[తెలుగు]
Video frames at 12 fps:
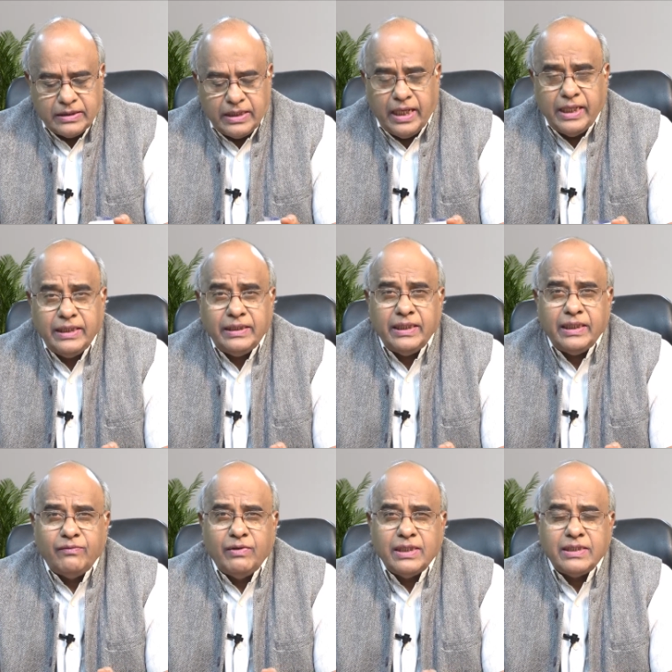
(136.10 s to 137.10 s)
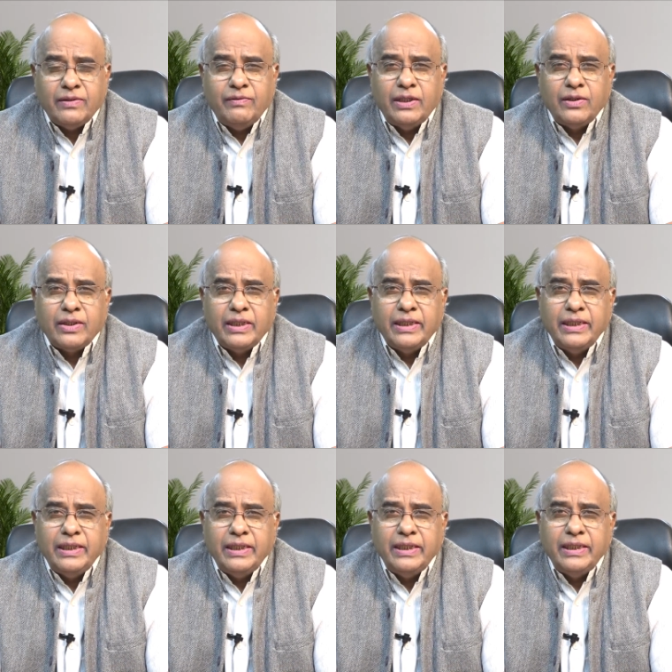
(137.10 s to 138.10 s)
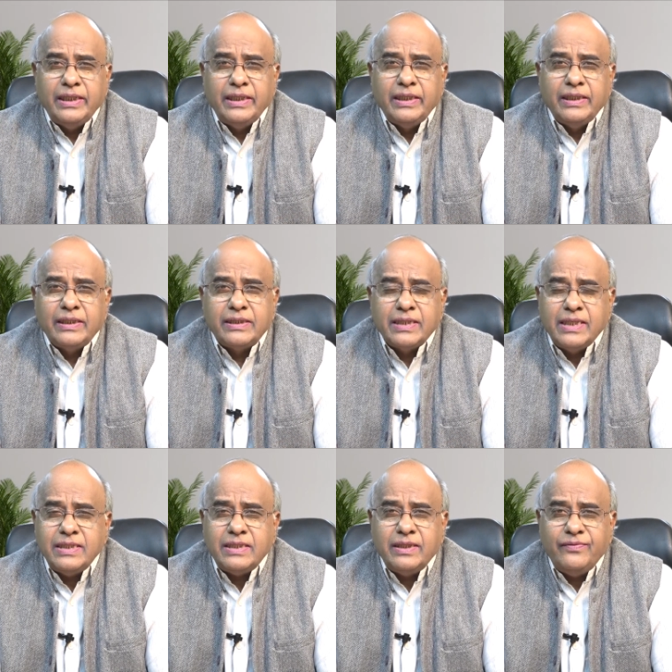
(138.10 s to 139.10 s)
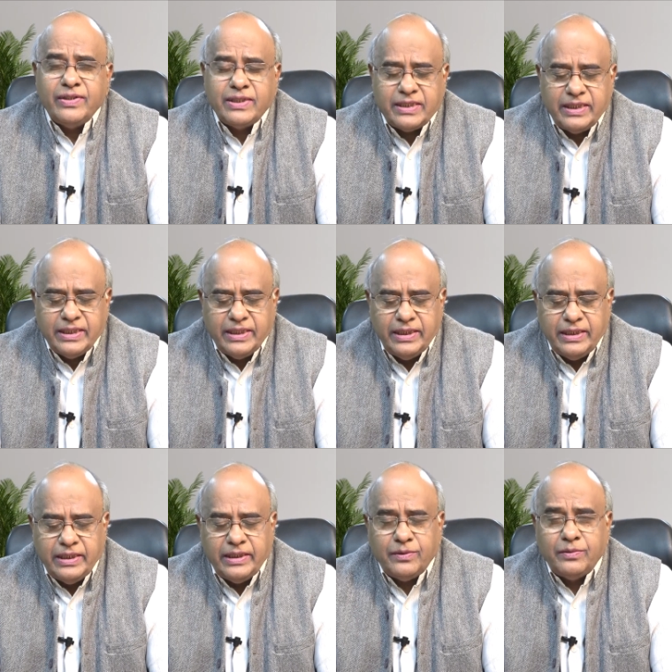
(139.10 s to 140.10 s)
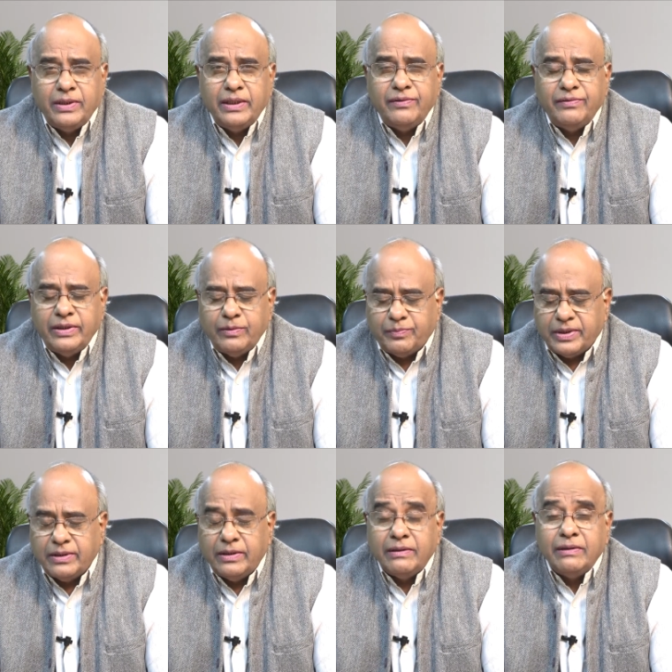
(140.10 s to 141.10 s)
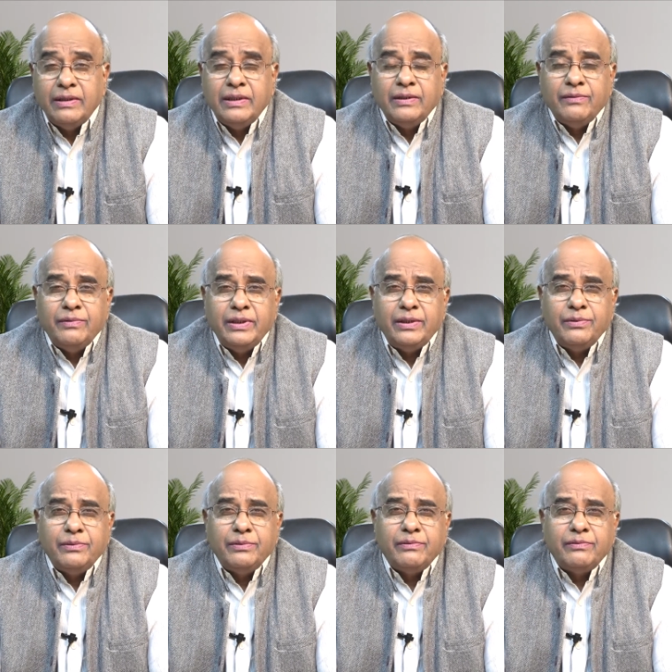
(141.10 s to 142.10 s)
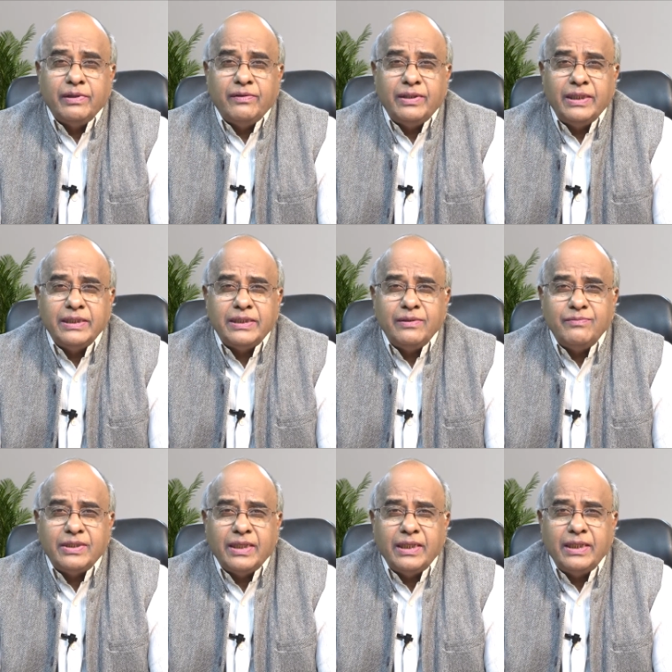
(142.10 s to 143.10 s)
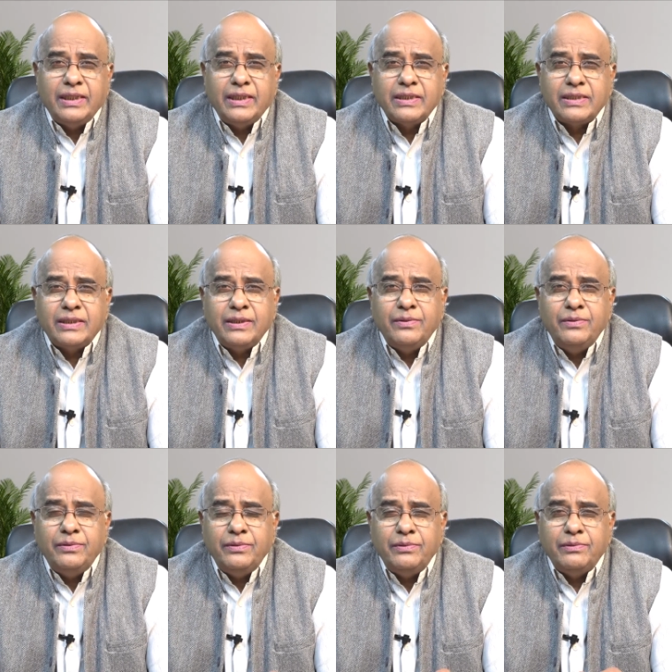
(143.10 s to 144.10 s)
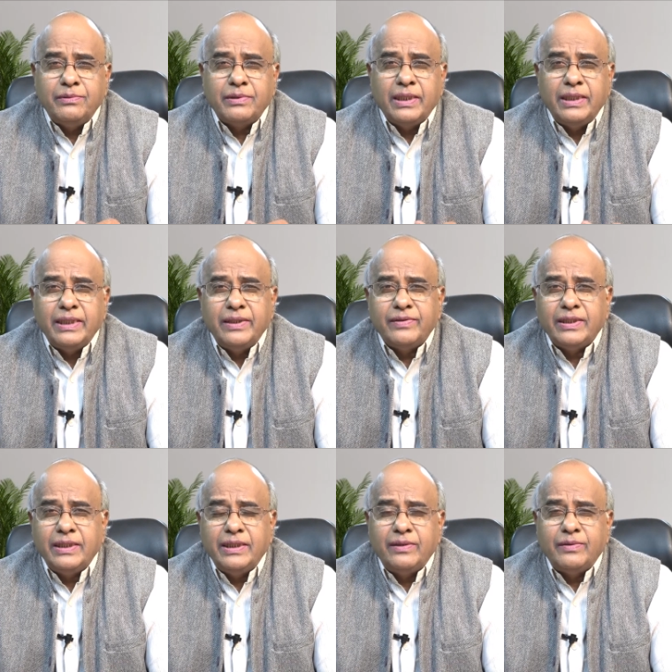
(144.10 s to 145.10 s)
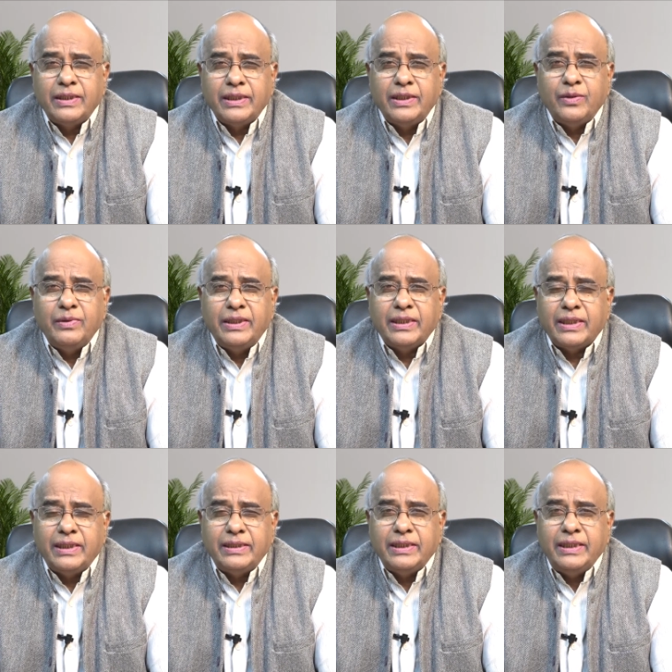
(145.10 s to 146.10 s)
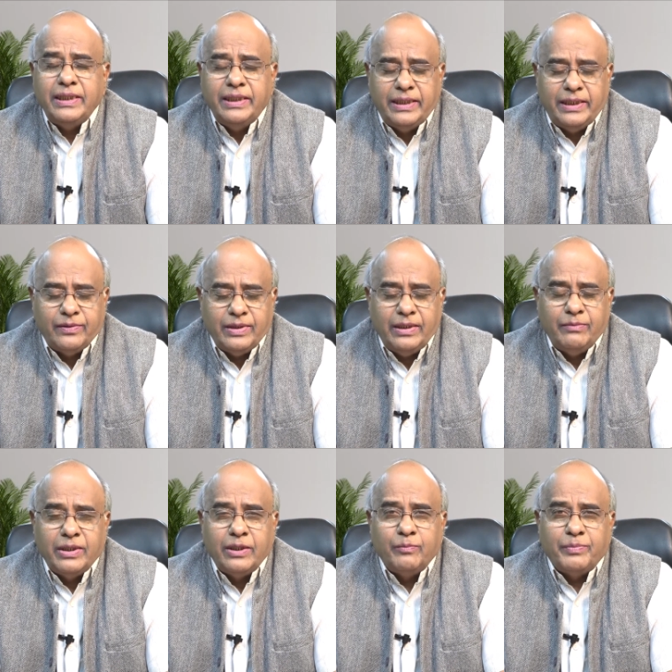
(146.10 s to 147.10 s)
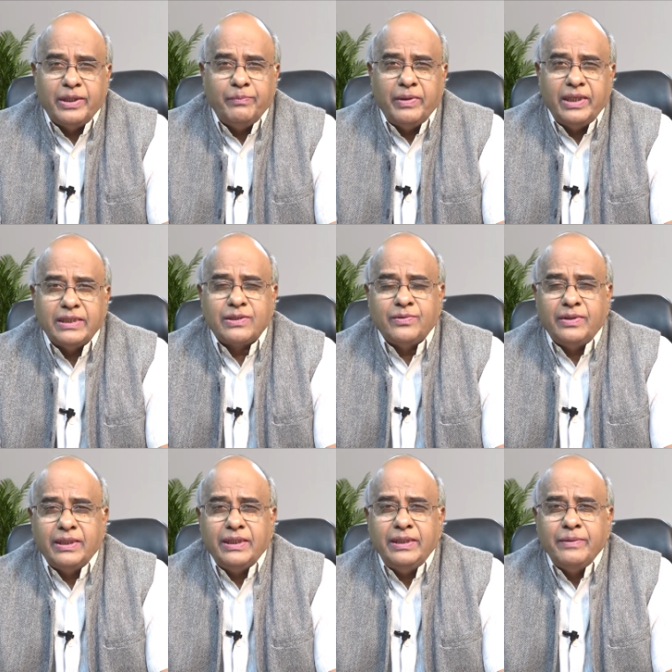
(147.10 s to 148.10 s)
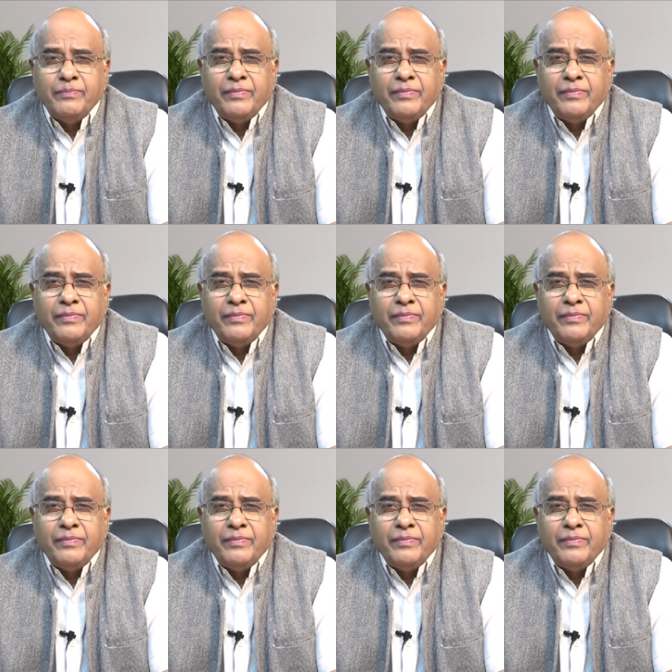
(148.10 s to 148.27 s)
చారిత్రక వాస్తవాలు కానీ సెన్స్ ఆఫ్ హిస్టరీ కానీ లేకుండా వీరు ప్ర వీరు వ్యవహరించడం చాలా సిగ్గు కలిగే విధంగా ఉన్నది ఇటువంటి రాజకీయ నాయకుల మనల్ని పరిపాలిస్తున్నది